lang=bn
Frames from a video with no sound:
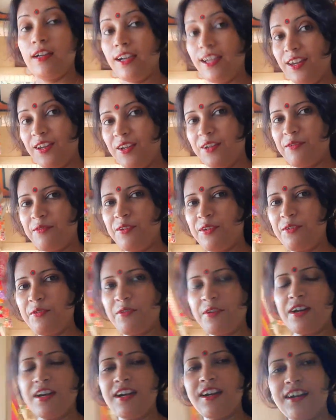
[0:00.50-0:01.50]
হ্যালো
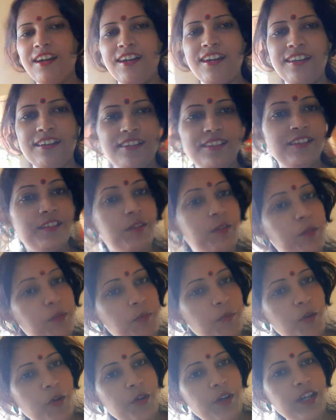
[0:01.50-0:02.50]
এভরিওয়ান গুড
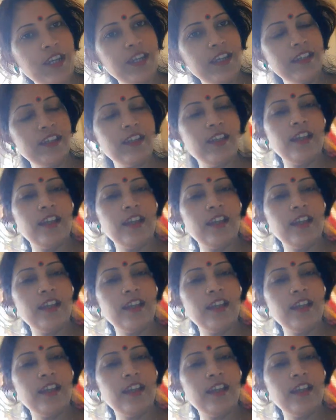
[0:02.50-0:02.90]
মর্নিং